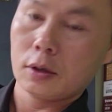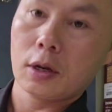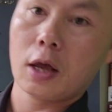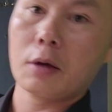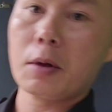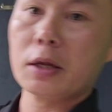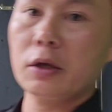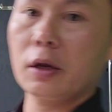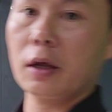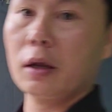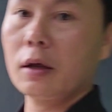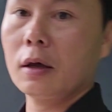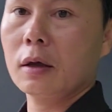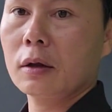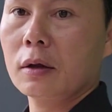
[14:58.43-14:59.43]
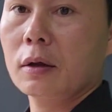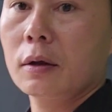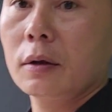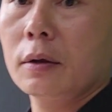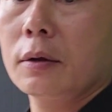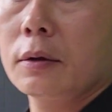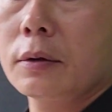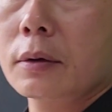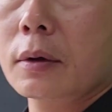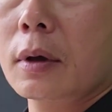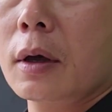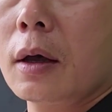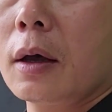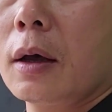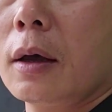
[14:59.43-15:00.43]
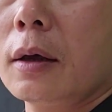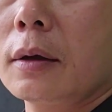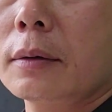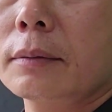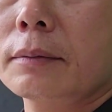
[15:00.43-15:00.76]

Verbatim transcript: đây các bạn nhìn thấy này à.